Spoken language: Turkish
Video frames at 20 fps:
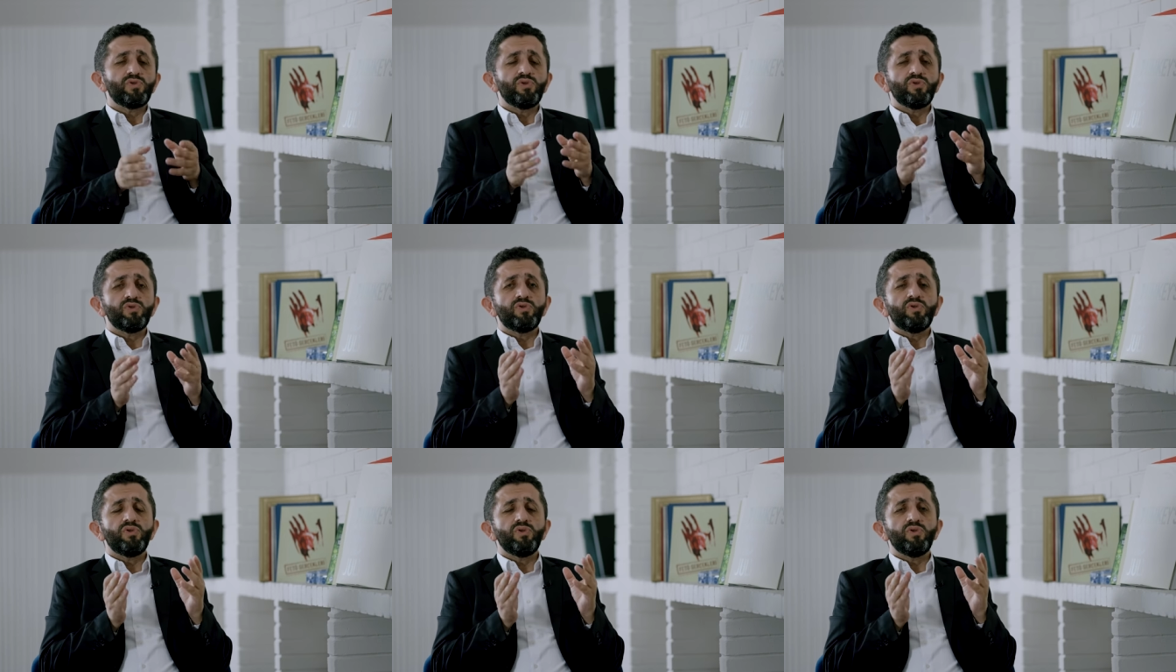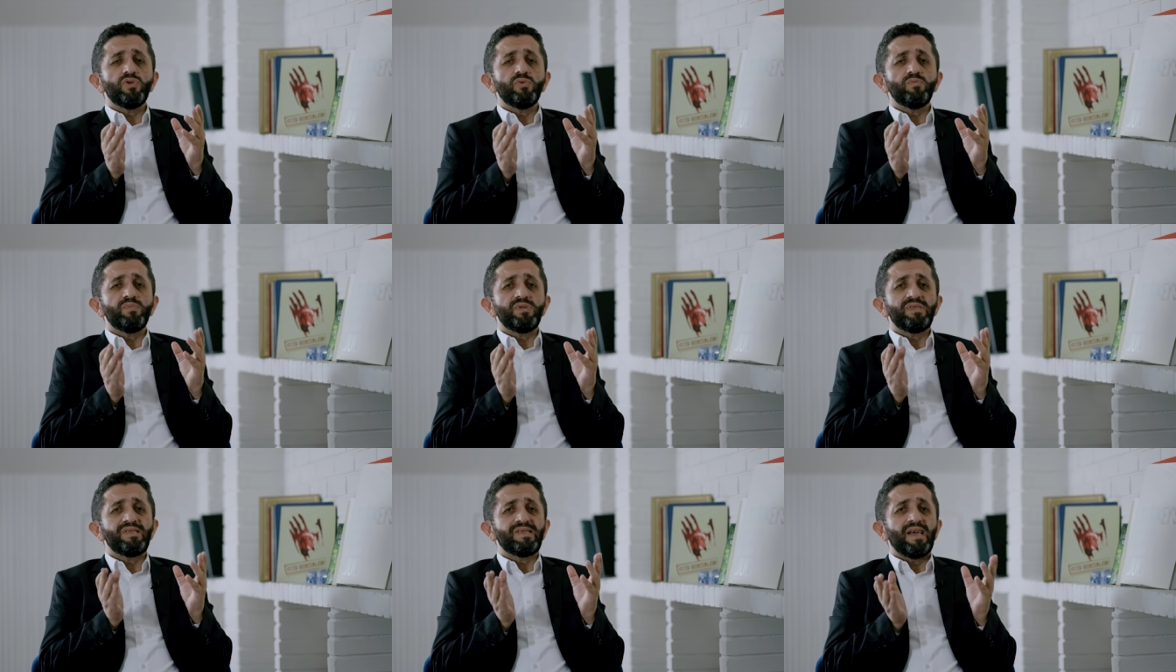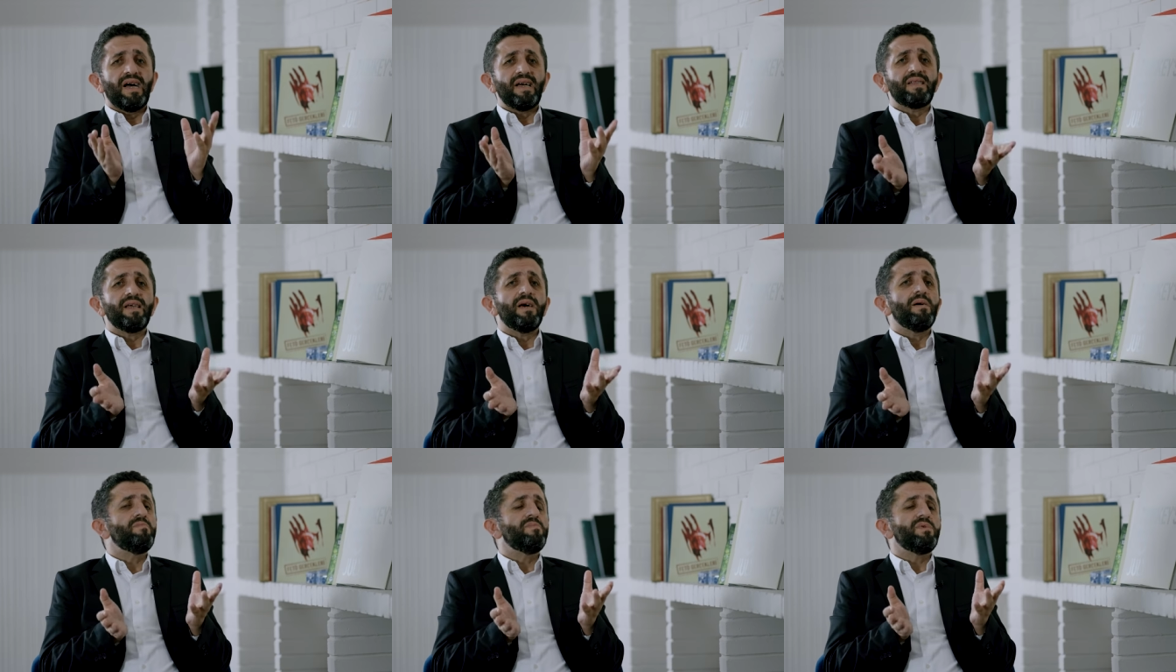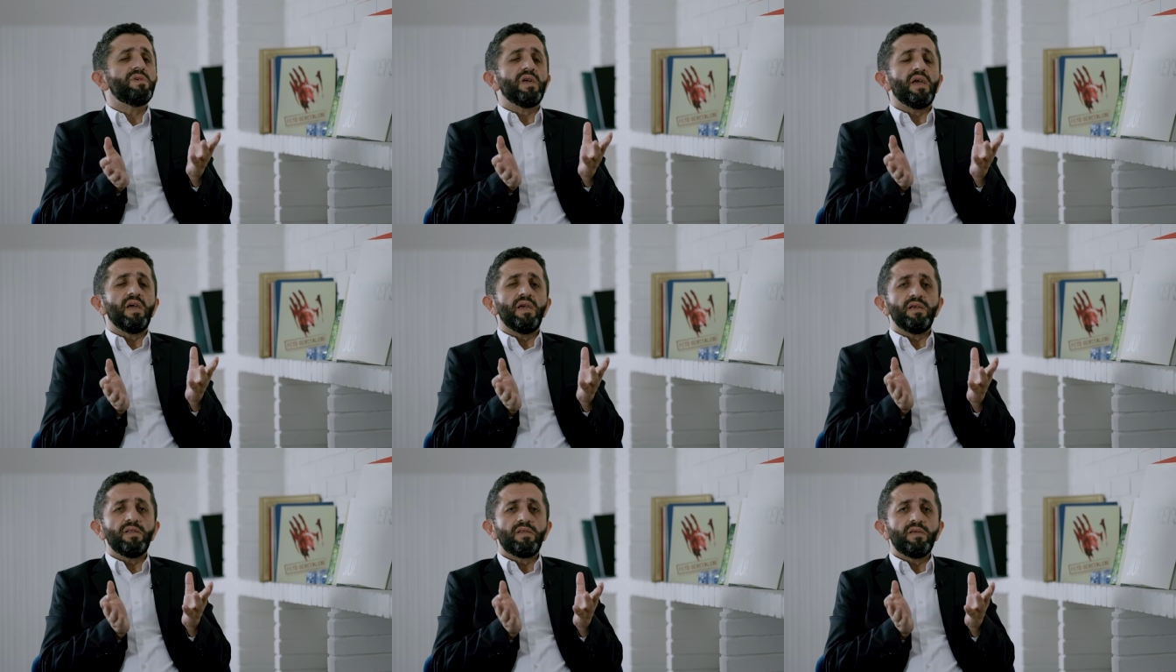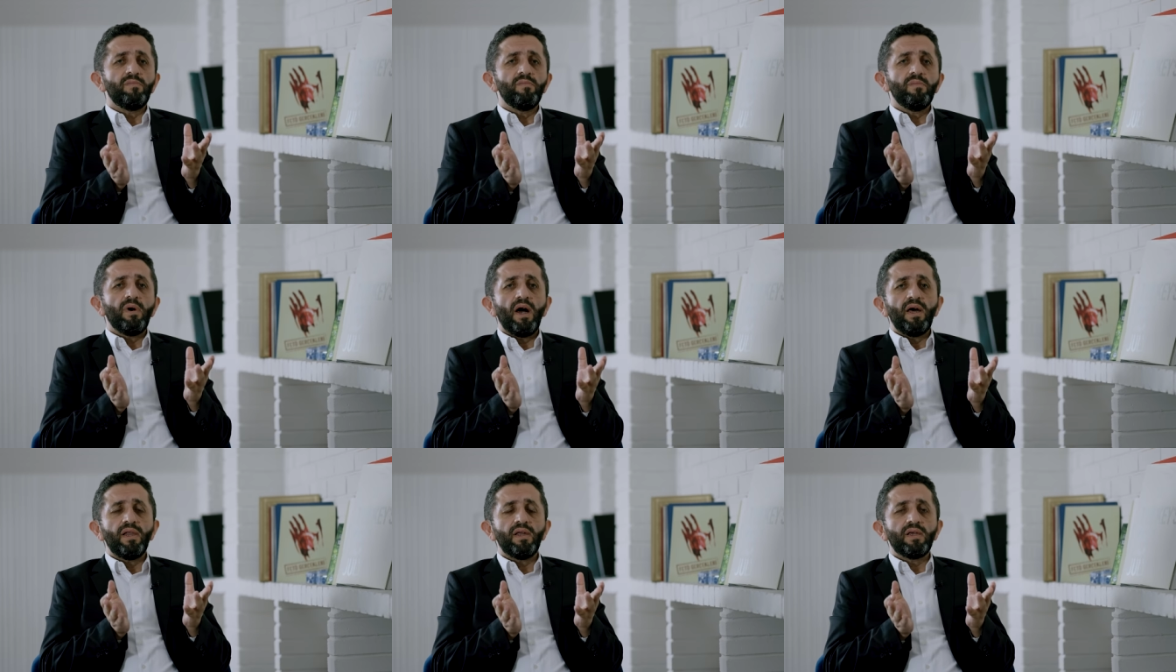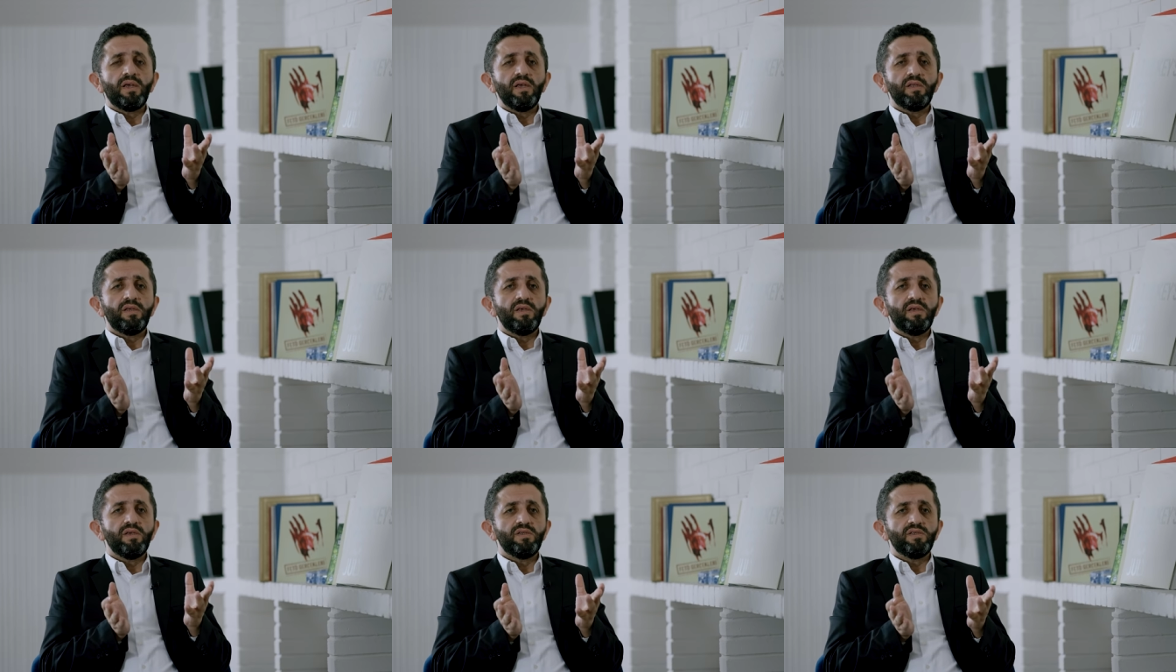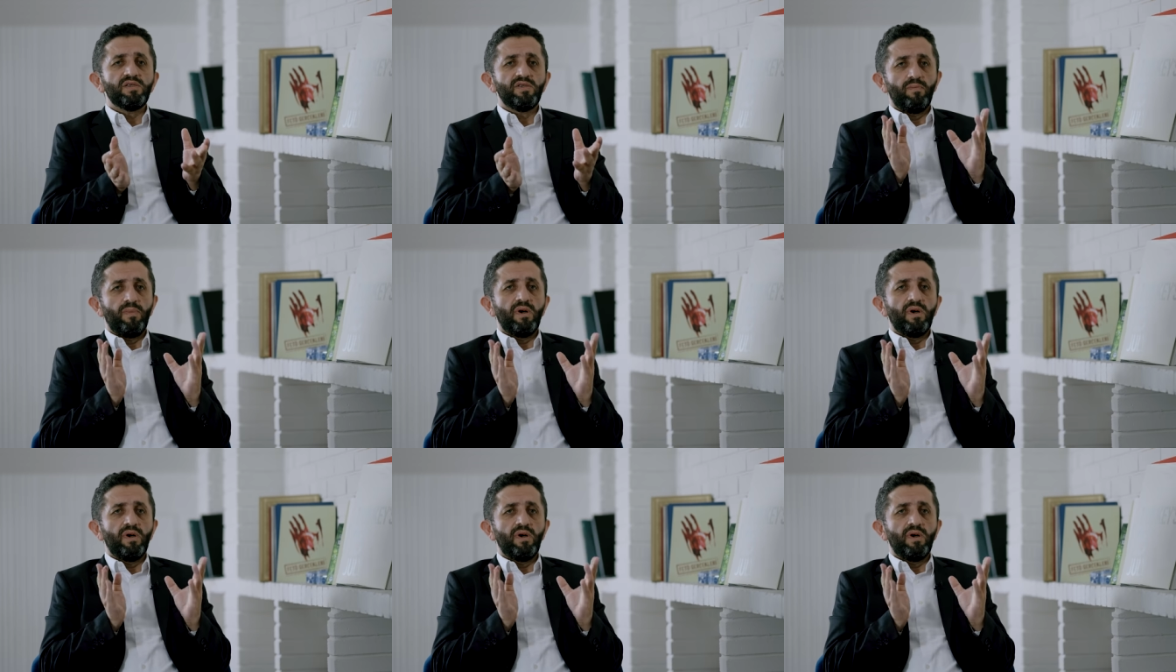Çünkü biz zaten bir eğitim hareketiyiz.